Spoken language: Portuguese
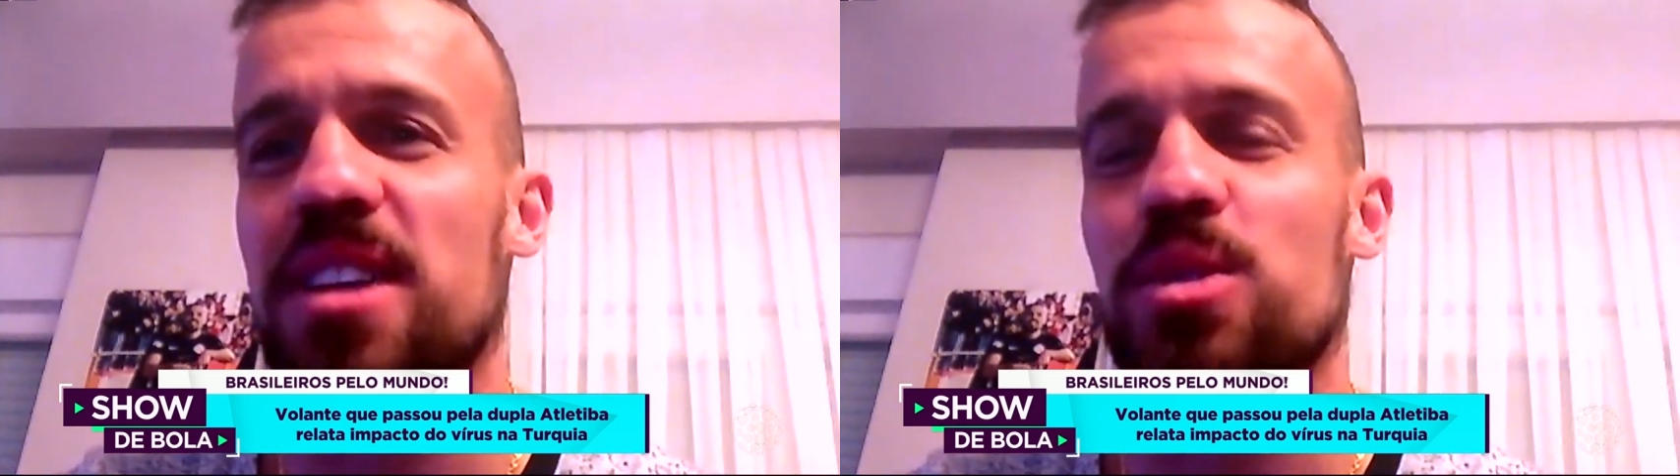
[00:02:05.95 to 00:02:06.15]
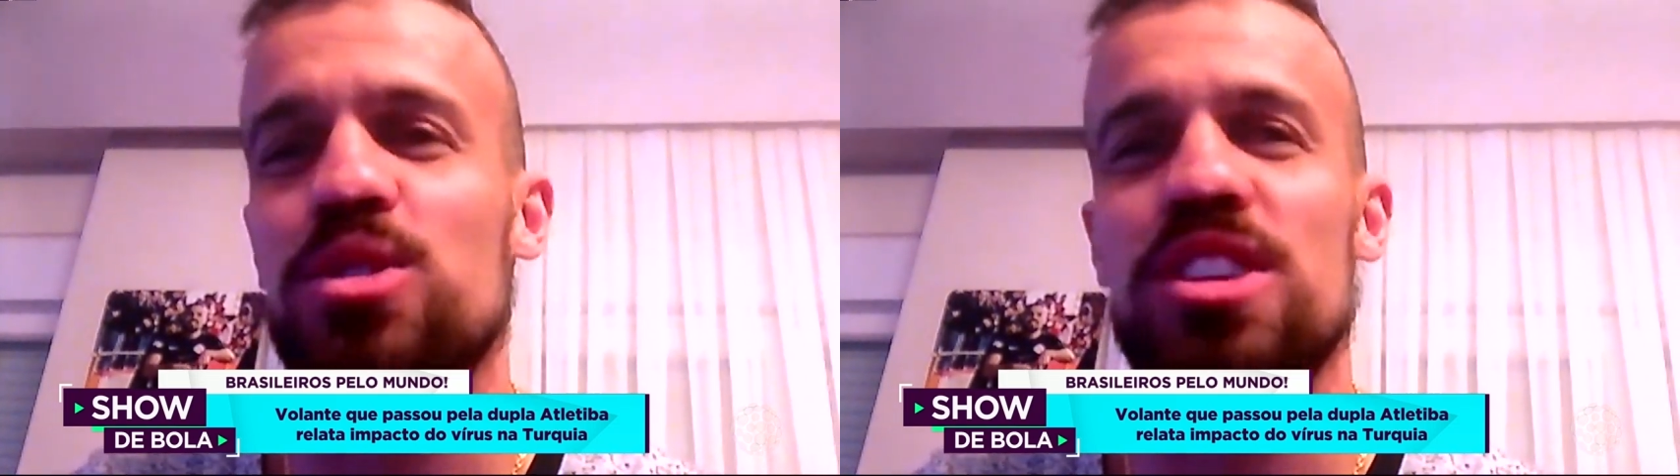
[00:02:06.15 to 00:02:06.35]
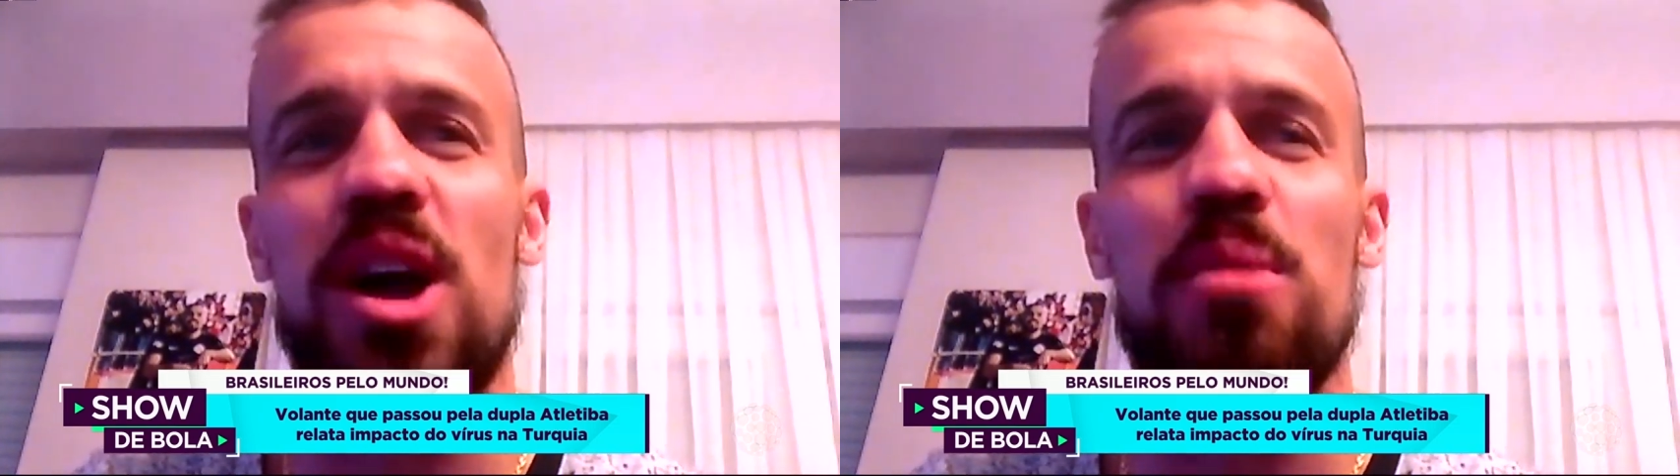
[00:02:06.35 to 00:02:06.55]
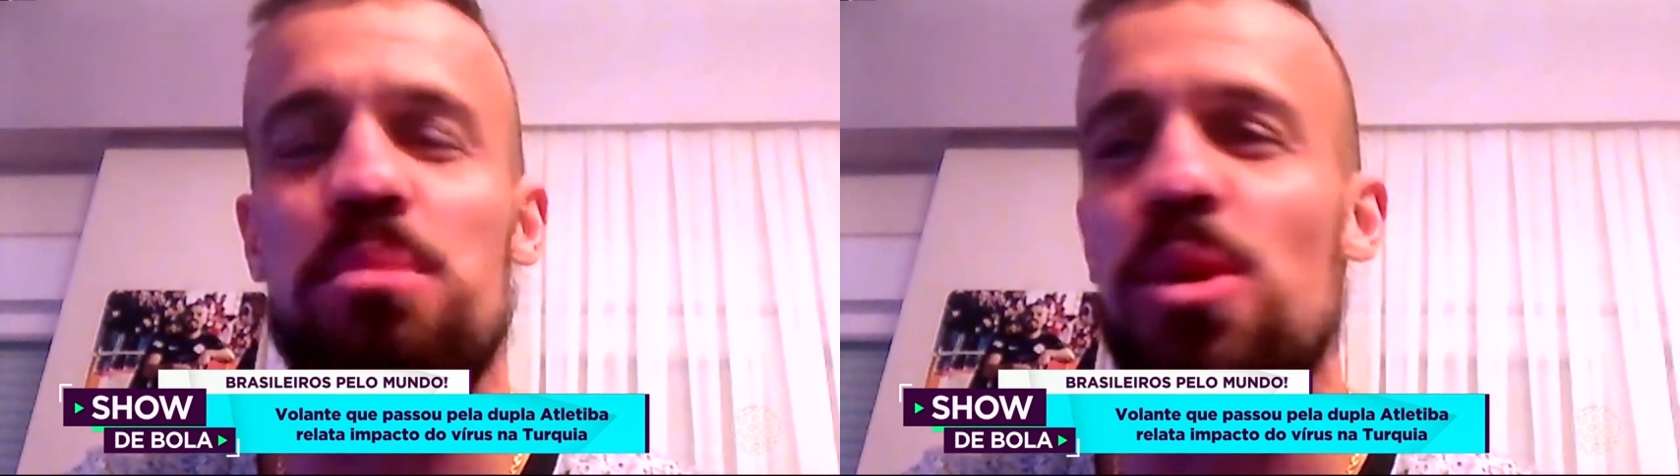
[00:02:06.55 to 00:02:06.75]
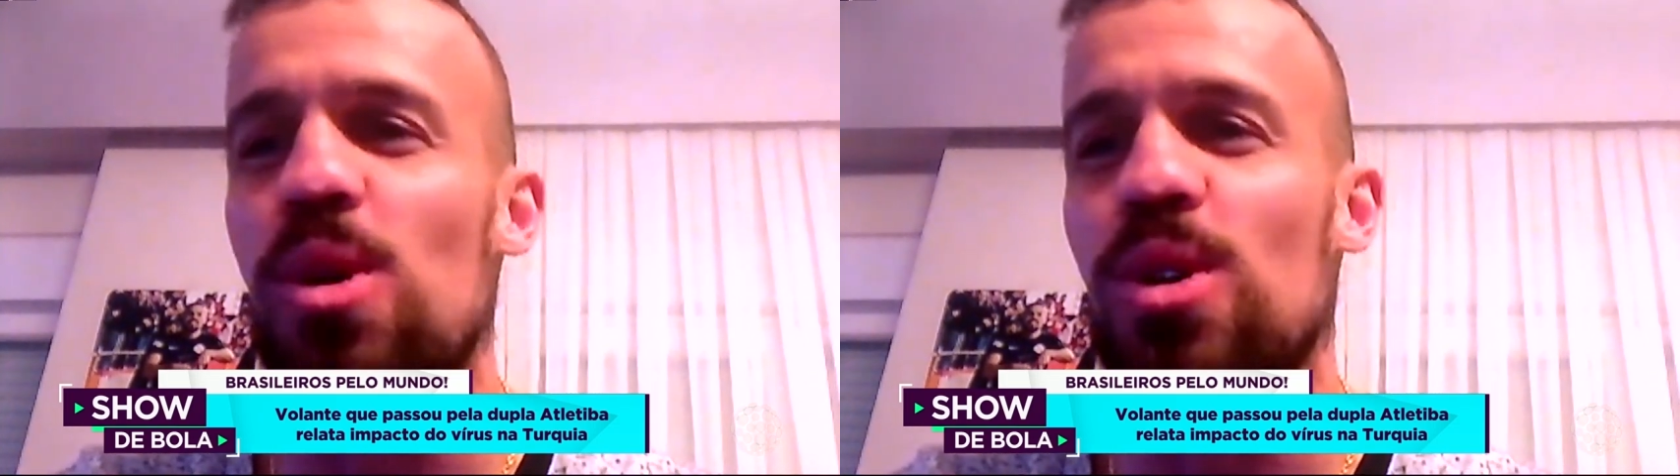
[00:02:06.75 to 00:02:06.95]
Cozinhar um
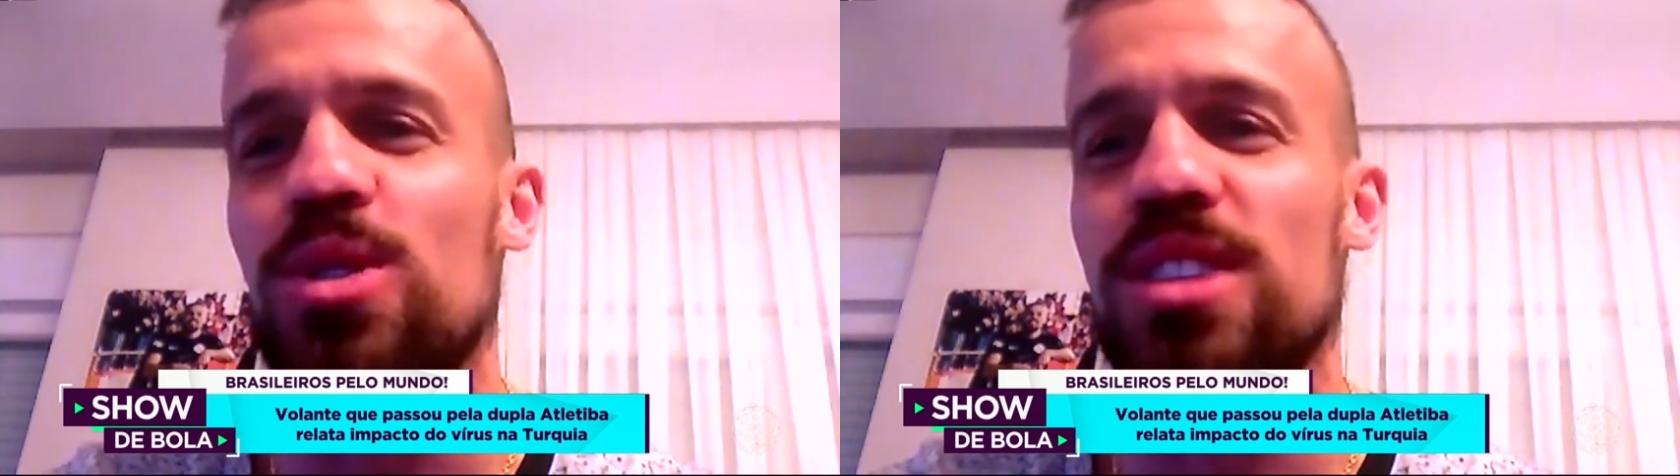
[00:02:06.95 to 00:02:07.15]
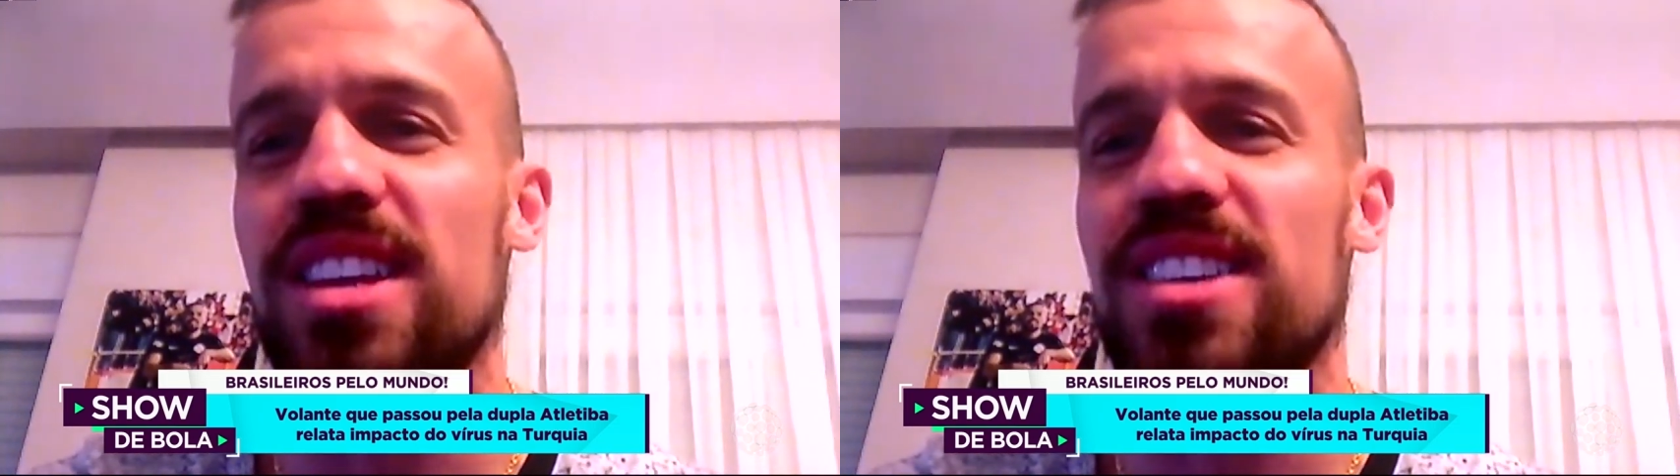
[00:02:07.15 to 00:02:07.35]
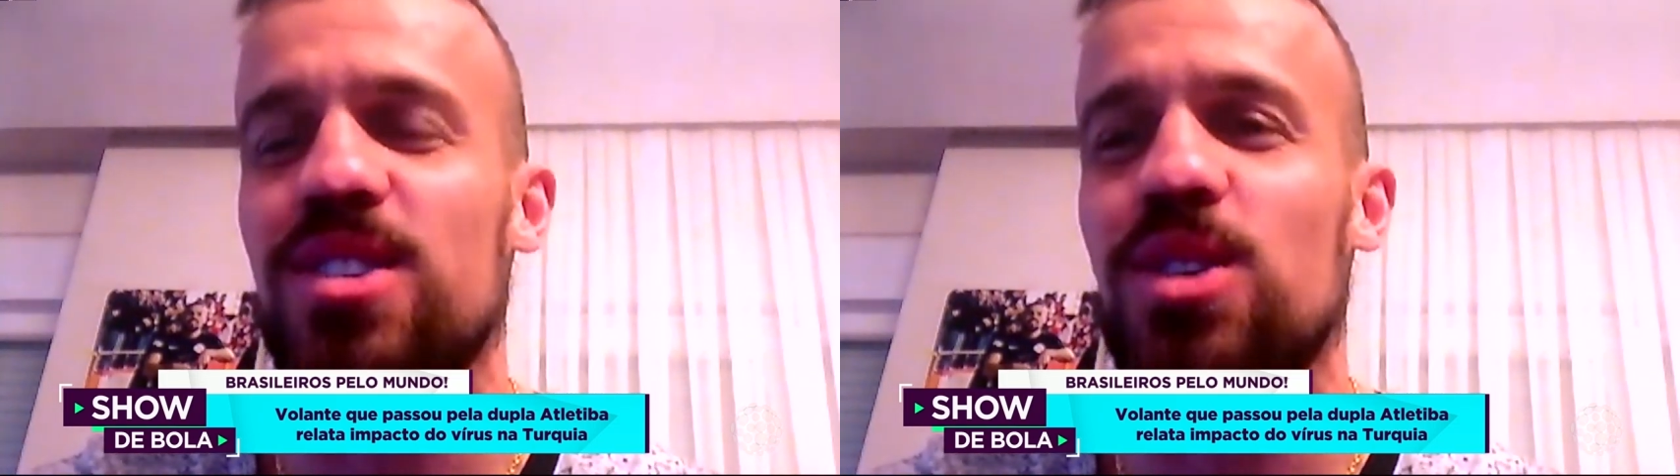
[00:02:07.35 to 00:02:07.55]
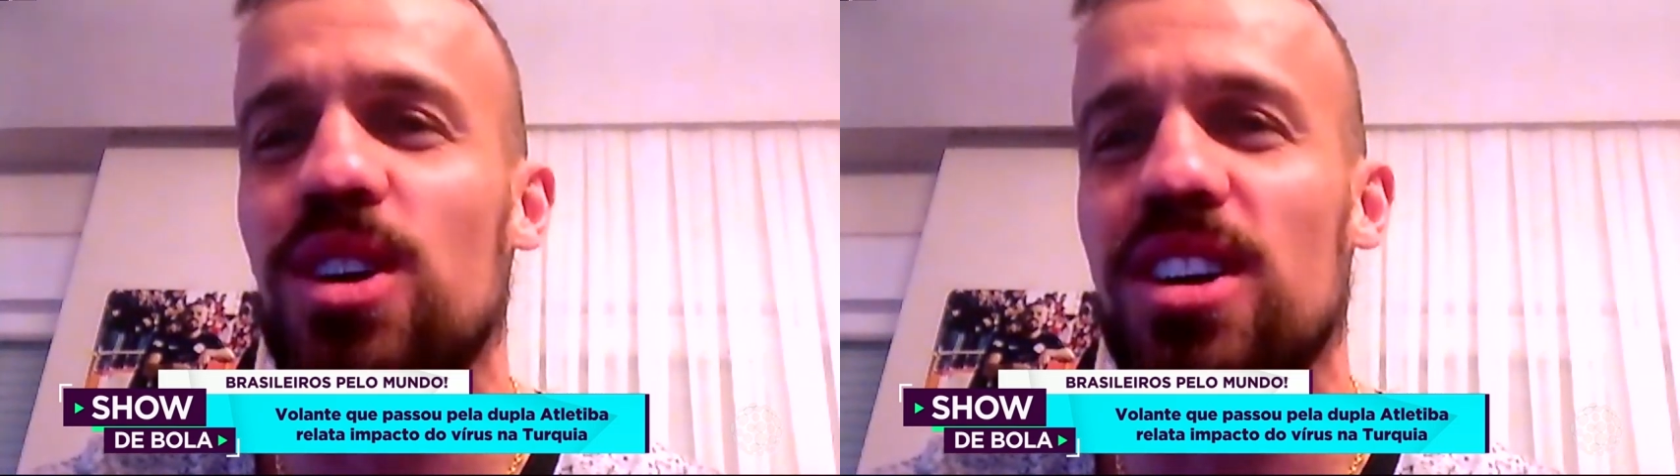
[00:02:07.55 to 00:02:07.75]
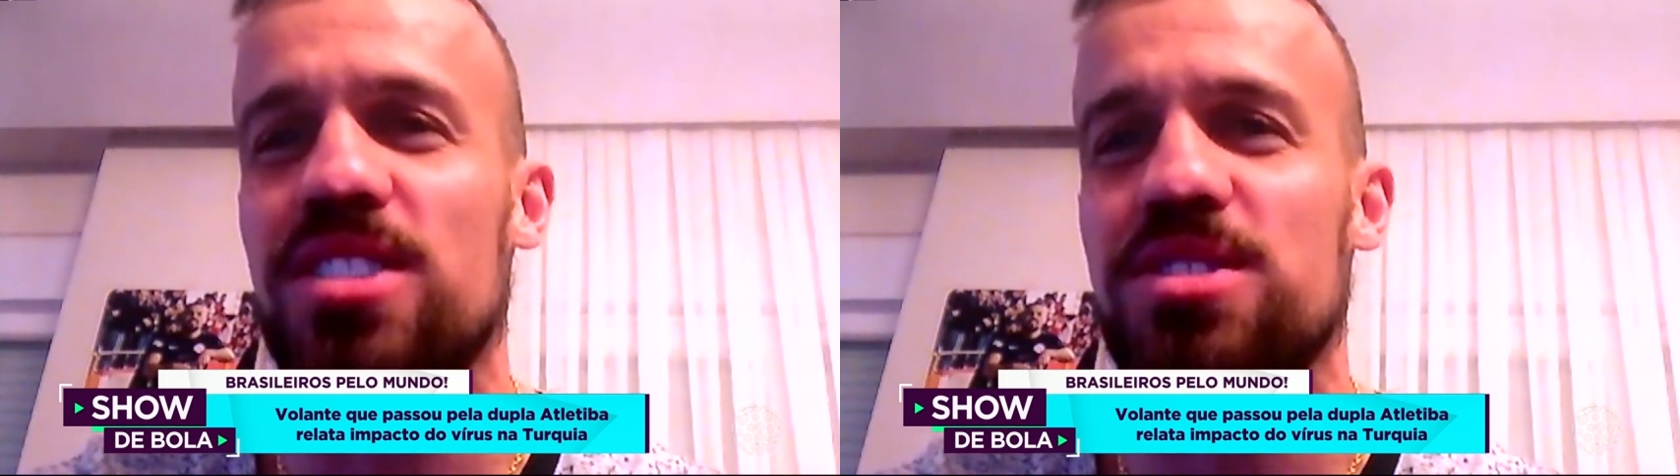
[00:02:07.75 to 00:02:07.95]
pouco, né? Que eu
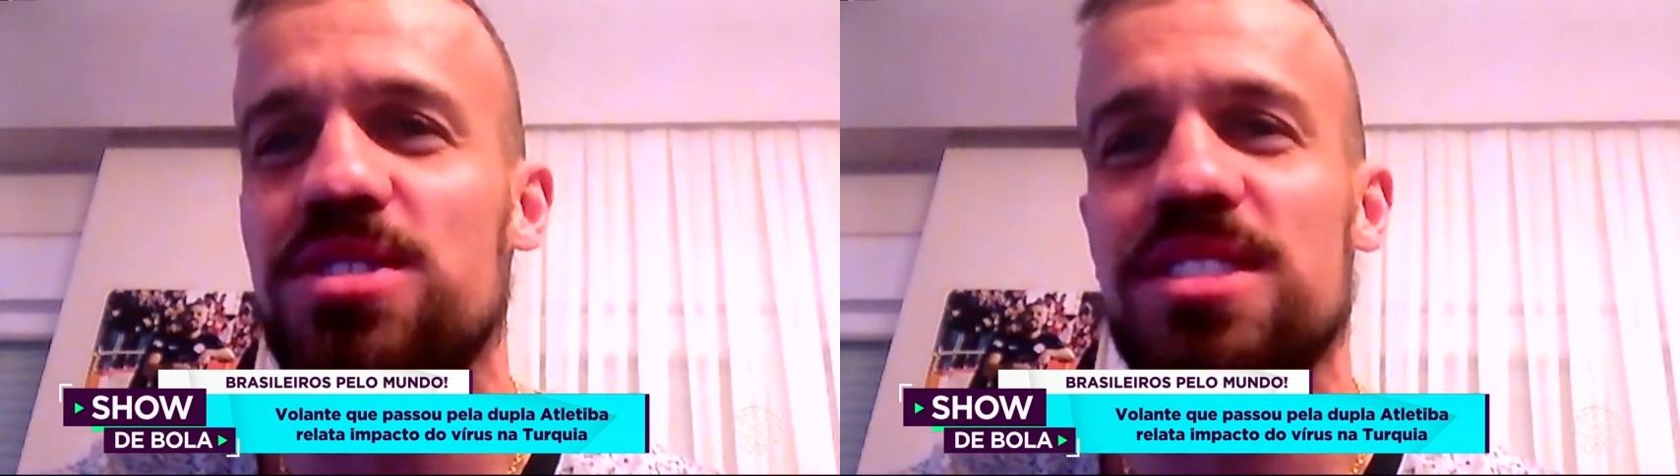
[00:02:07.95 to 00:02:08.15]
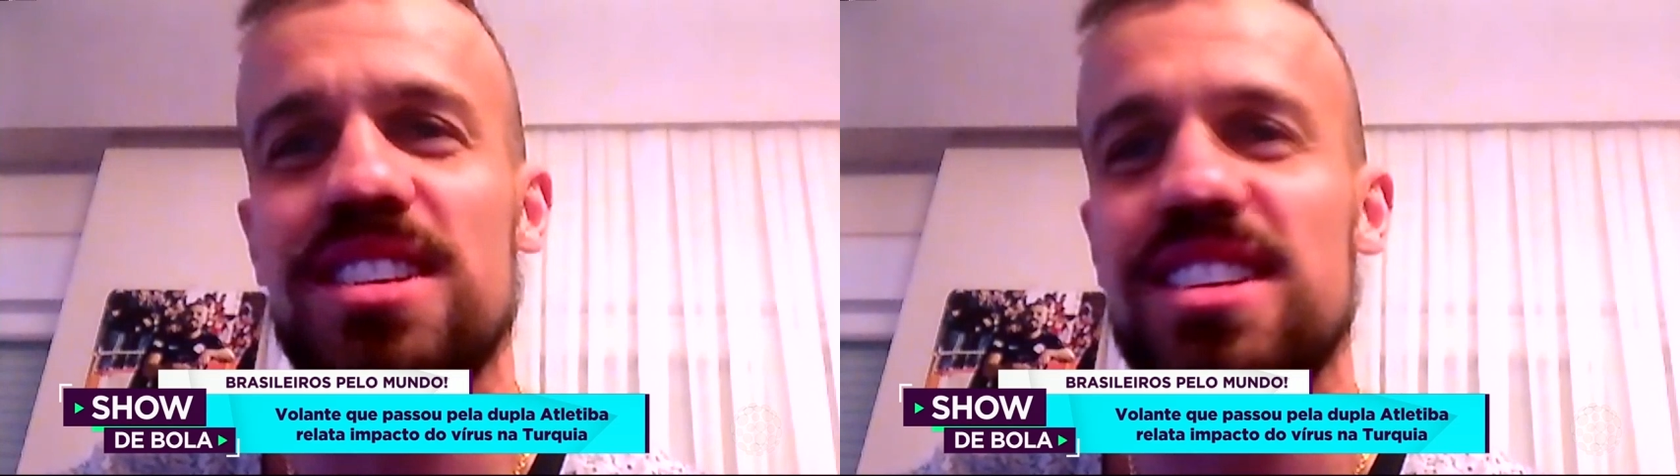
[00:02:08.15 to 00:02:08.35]
gosto.